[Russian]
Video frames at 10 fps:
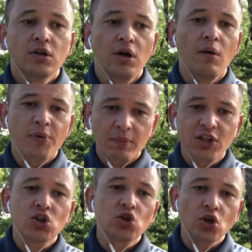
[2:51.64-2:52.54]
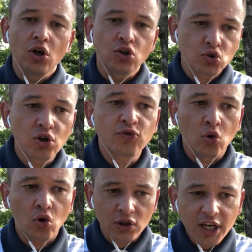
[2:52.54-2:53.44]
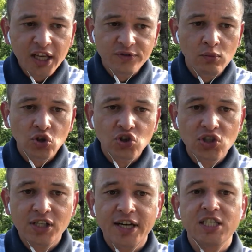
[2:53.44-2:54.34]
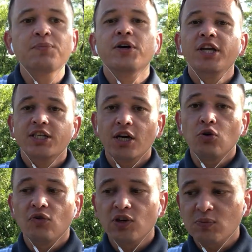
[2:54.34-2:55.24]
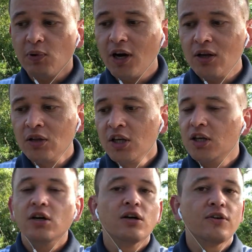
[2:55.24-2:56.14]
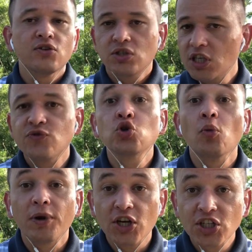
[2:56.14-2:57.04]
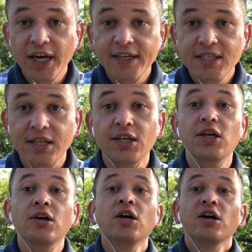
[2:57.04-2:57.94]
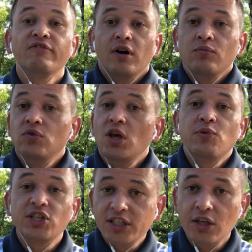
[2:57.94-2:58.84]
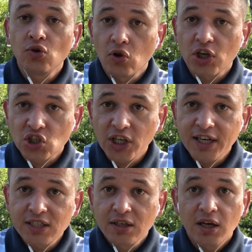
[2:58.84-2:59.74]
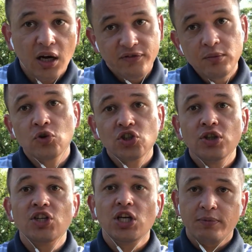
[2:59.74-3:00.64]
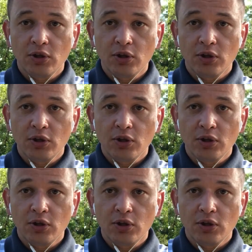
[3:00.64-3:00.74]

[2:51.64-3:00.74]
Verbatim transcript: а прямо э, TOEFL онлайн вы можете сдать и понять, какой у вас балл. А, здесь все упрощается, и вам не обязательно долго ждать, а вы можете начать